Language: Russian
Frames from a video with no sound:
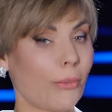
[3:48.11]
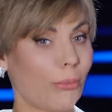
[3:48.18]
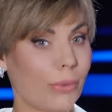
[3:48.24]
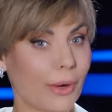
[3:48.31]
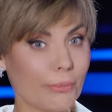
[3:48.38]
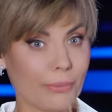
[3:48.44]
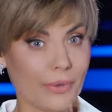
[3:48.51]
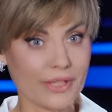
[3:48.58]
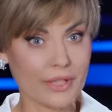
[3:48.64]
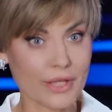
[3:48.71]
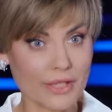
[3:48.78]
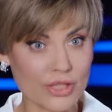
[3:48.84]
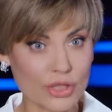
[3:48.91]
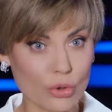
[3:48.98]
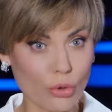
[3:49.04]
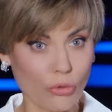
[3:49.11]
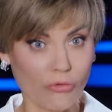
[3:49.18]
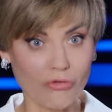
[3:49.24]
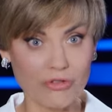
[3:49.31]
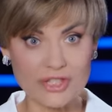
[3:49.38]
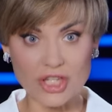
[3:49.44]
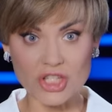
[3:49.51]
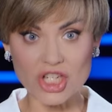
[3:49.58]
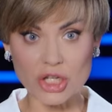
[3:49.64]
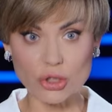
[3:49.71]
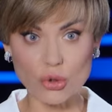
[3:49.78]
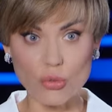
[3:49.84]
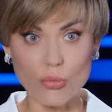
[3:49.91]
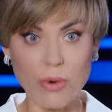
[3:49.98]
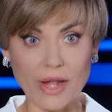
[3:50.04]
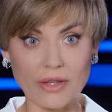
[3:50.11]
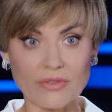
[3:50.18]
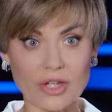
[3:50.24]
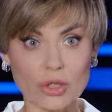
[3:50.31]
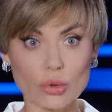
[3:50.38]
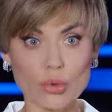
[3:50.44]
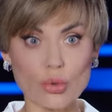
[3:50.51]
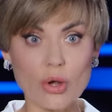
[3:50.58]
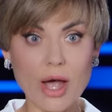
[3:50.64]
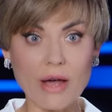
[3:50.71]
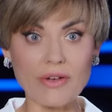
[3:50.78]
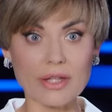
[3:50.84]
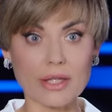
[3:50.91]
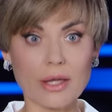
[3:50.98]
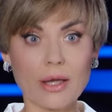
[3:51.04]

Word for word: бомбить Ростов, возвращать Кубань в родную гавань